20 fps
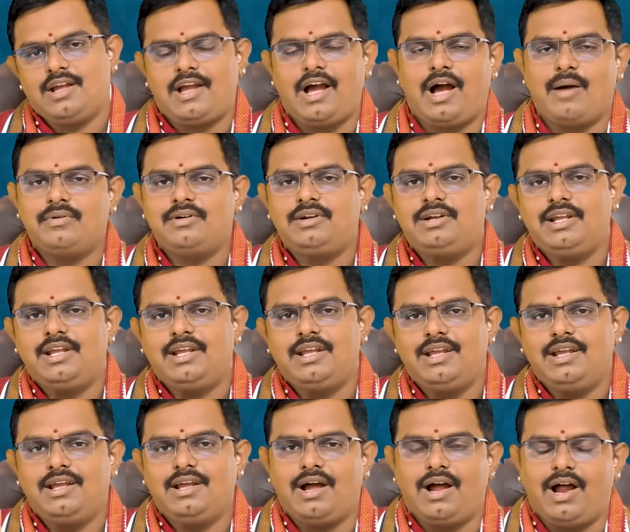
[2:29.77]
కాబట్టి
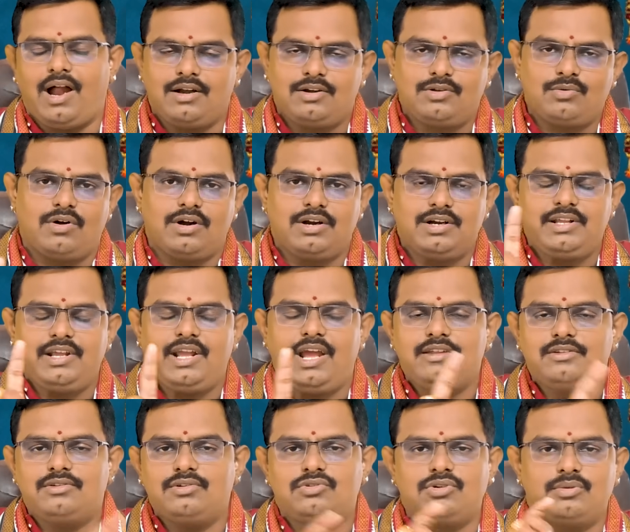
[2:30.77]
అటు ఒకటి
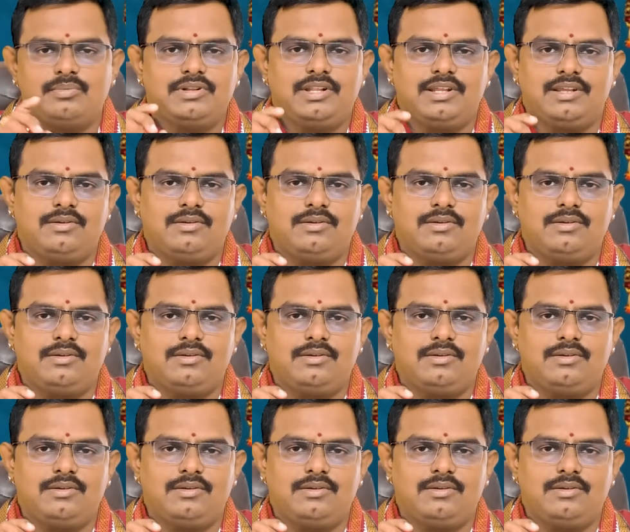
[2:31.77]
ఐదు తొమ్మిది